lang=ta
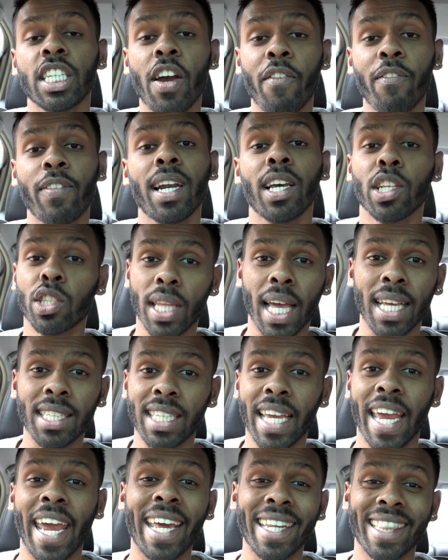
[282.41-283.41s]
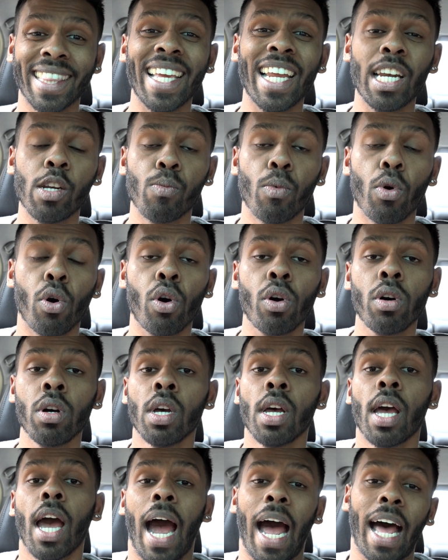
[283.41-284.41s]
எவ்வளோ தசை ஏற்றலுமோ
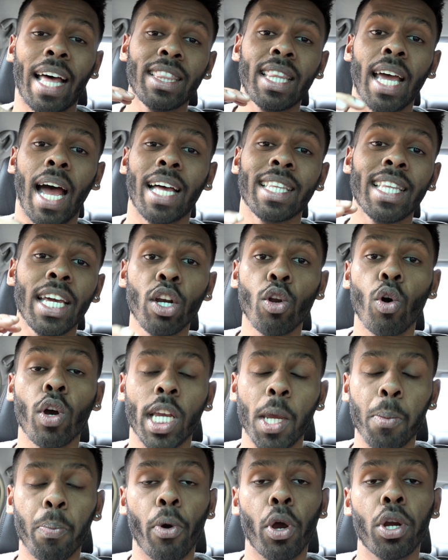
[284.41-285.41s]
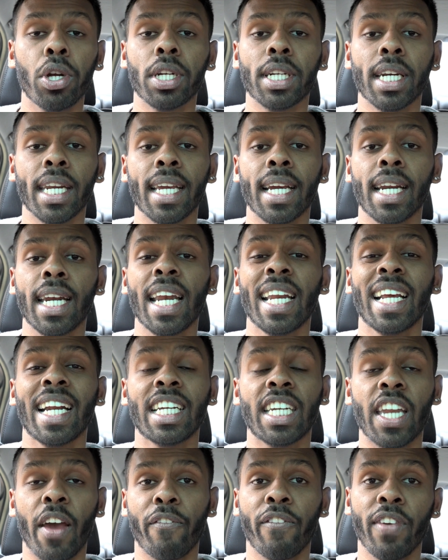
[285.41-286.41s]
அதை அதை நோக்கி போயிட்டுருக்கீங்கன்னா
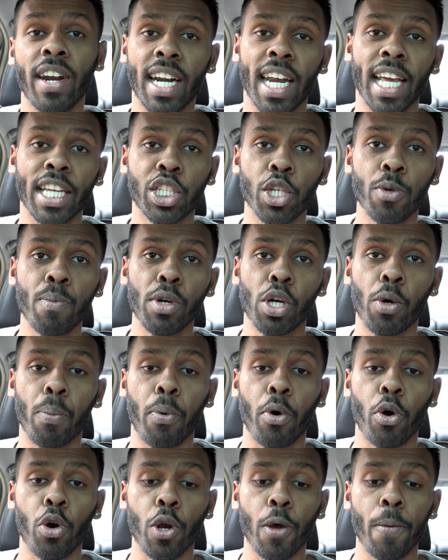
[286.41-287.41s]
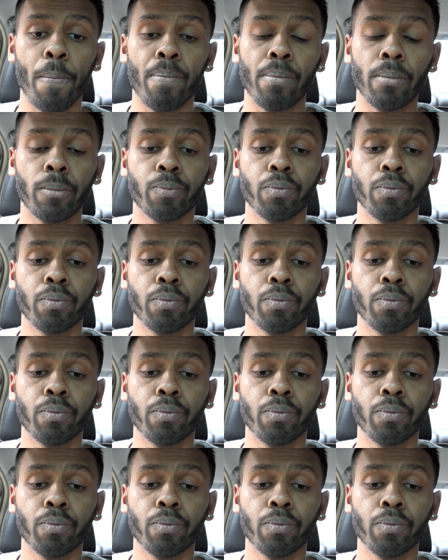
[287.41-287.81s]
நீங்கள் டெஃபினட்டாக ஜிம்முக்கு போகணும்